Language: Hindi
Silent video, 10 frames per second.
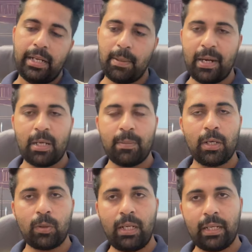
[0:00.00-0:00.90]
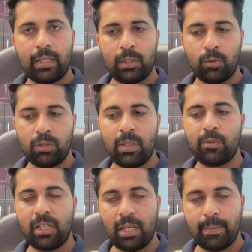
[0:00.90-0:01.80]
डिपार्टमेंट को लेकर के तो उसने
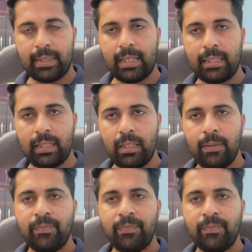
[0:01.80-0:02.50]
मुझे ये बताया था